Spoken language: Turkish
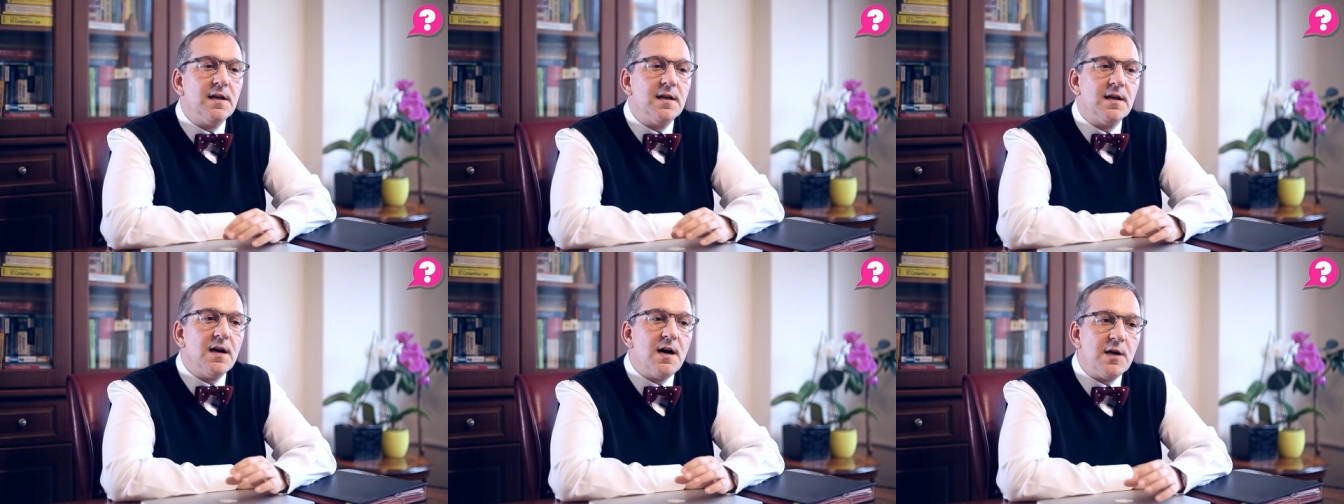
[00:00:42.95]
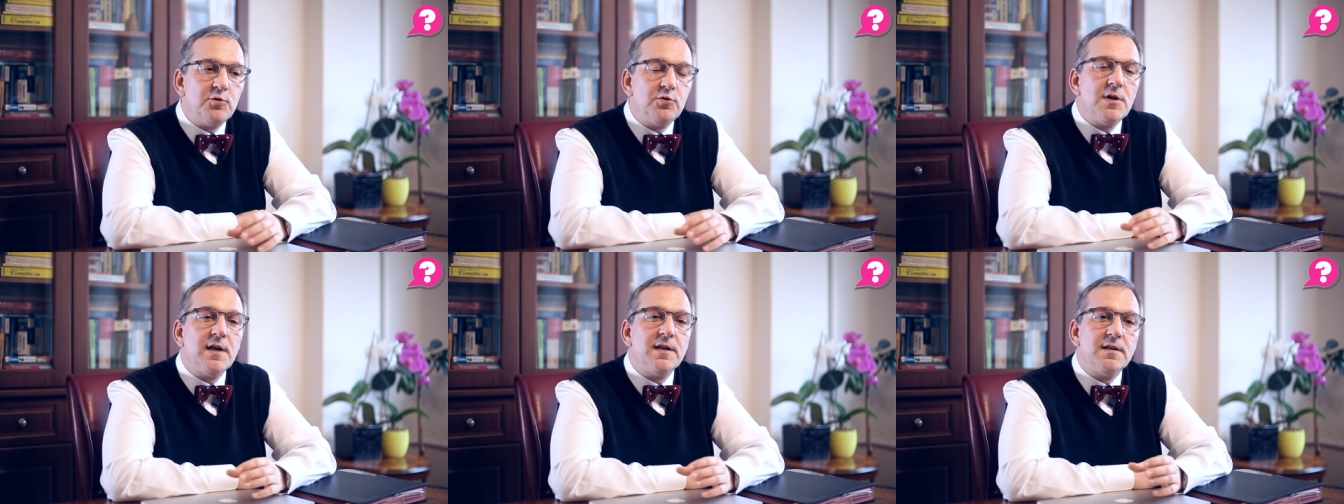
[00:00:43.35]
e,
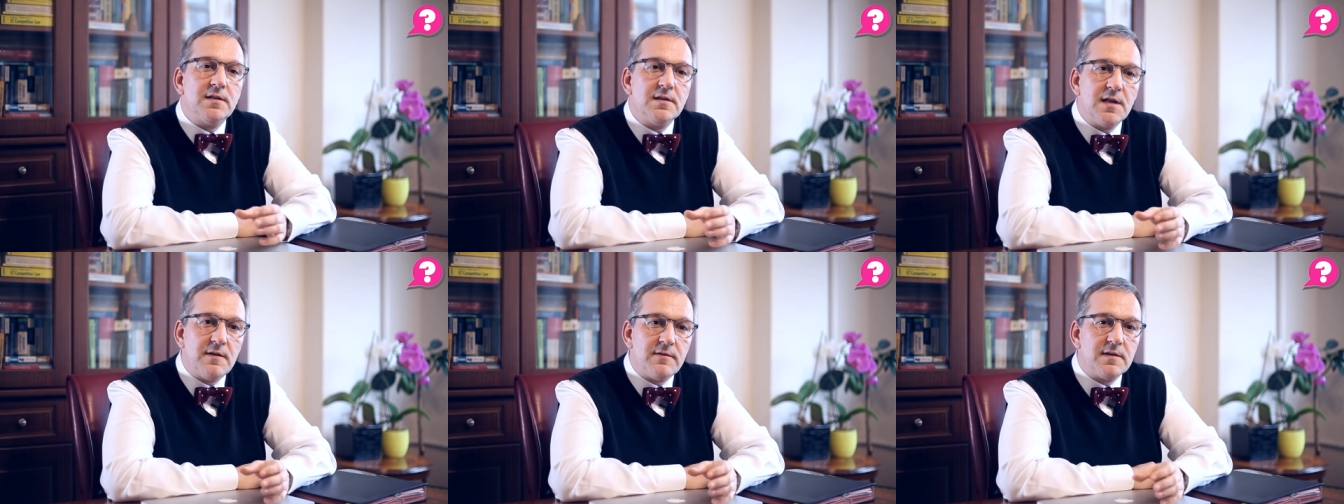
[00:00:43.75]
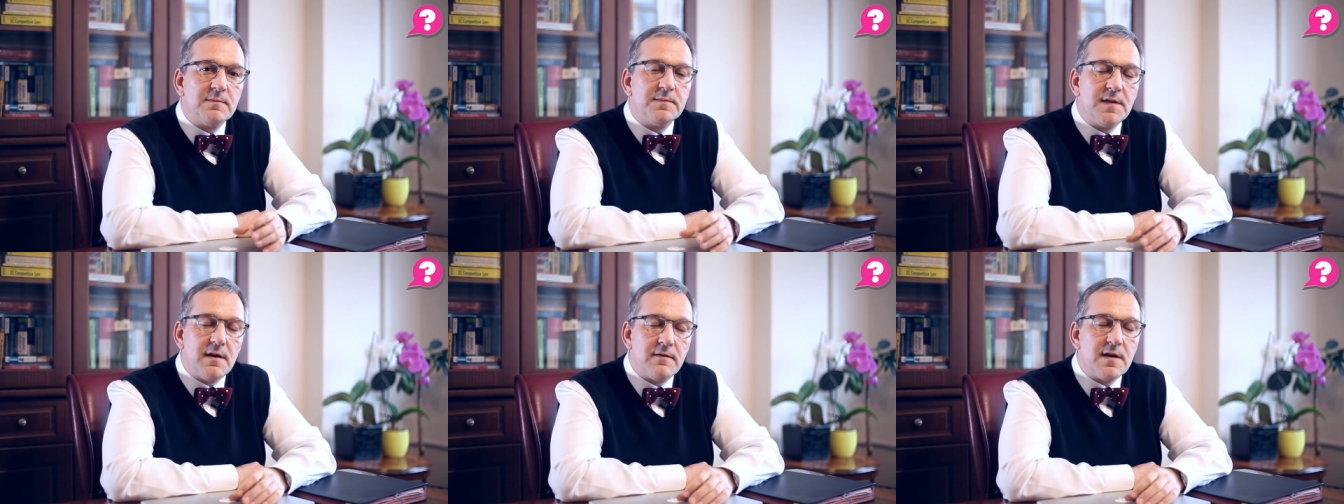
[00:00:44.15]
kanuna aykırı
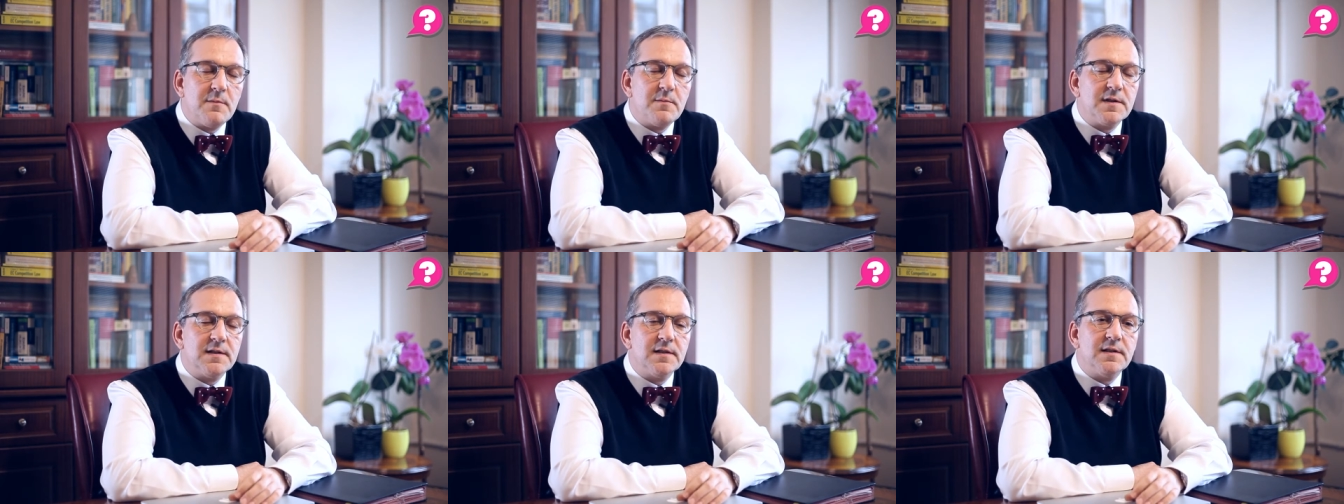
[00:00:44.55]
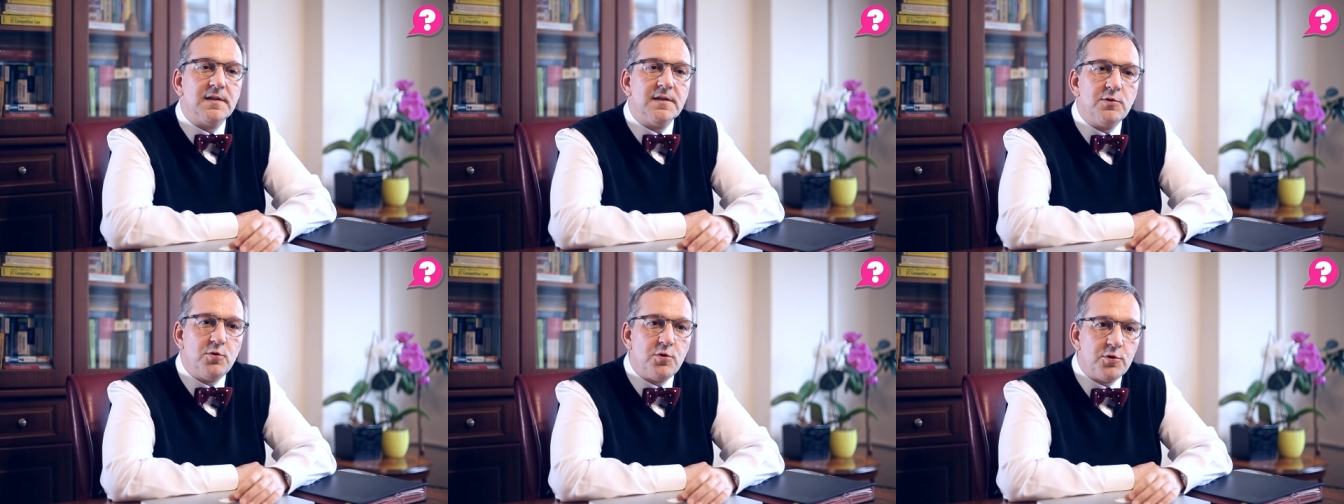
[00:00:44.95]
davranıp
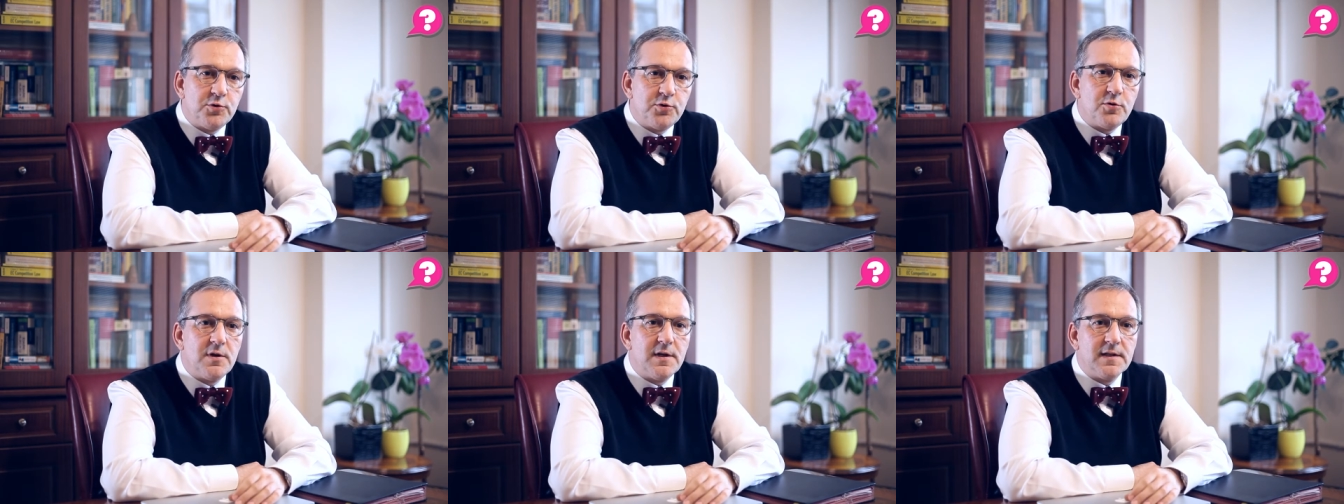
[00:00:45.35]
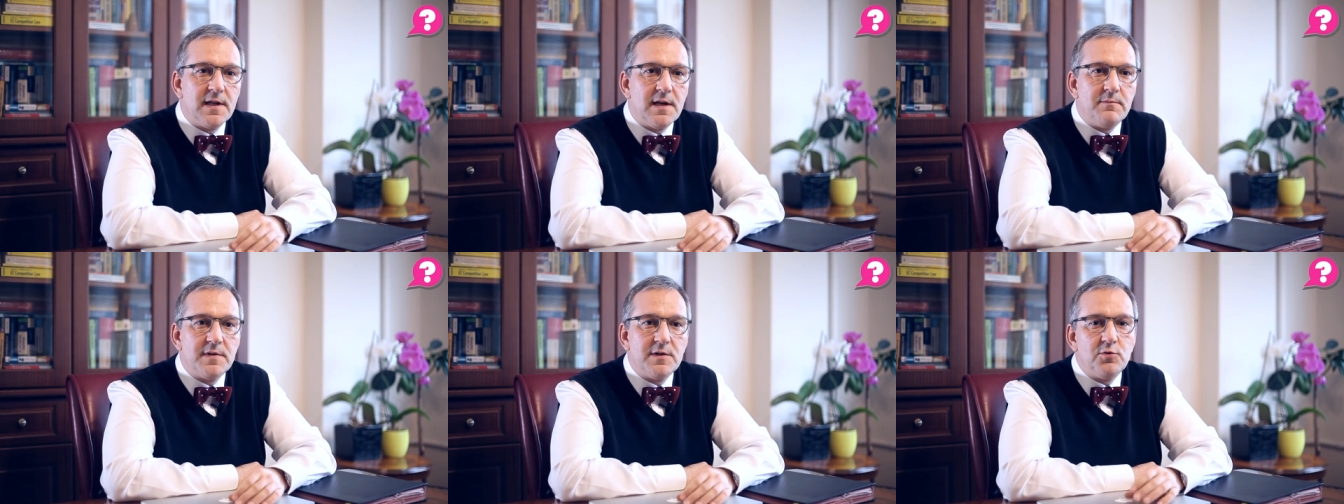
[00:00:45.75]
davranmadıklarını kontrol
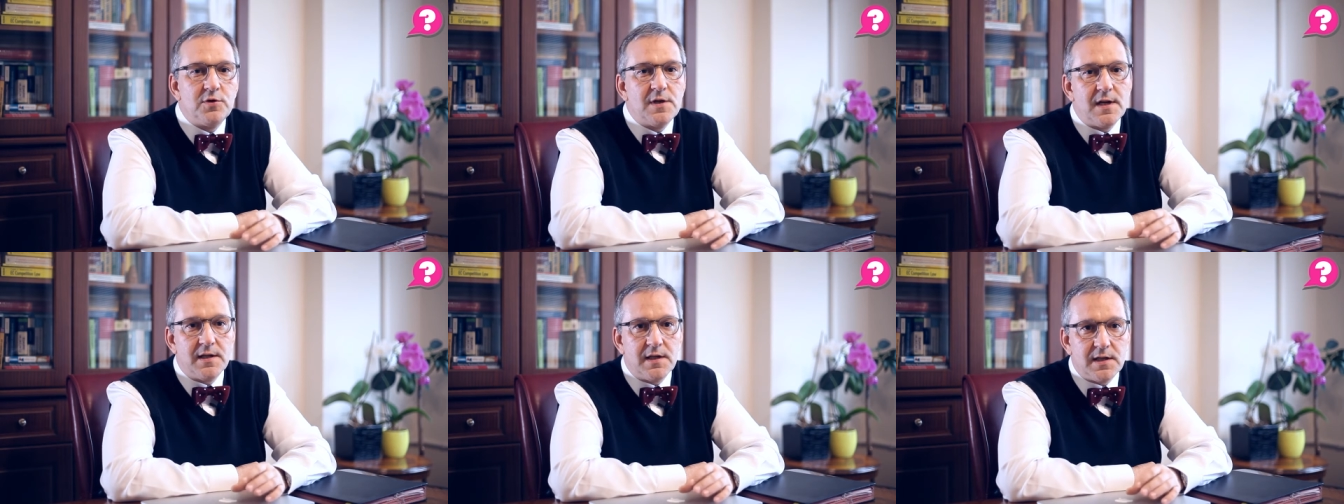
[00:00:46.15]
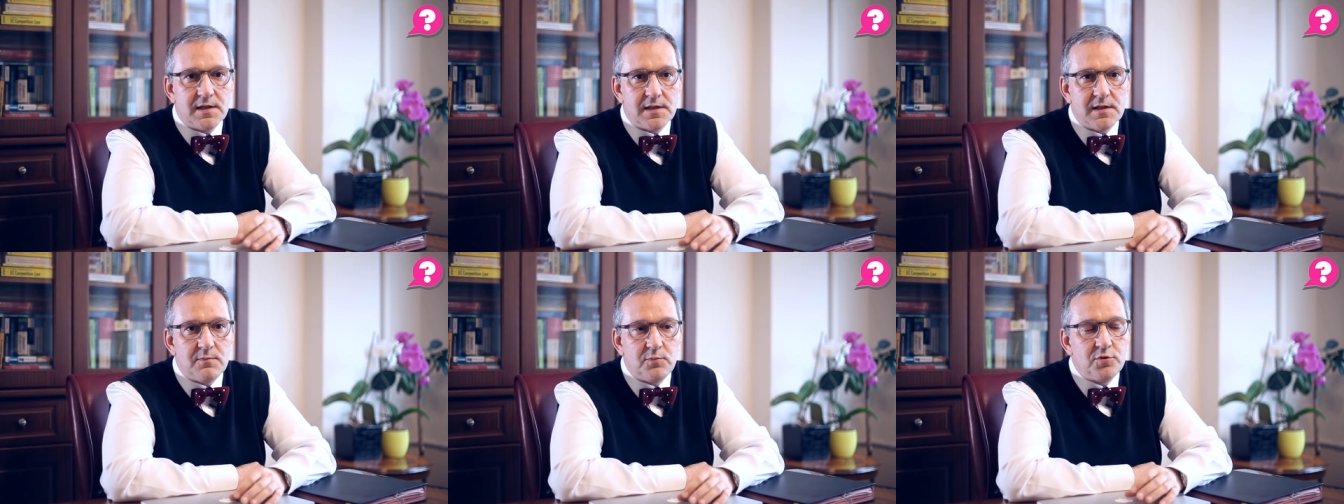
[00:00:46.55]
eden bir düzenleyici,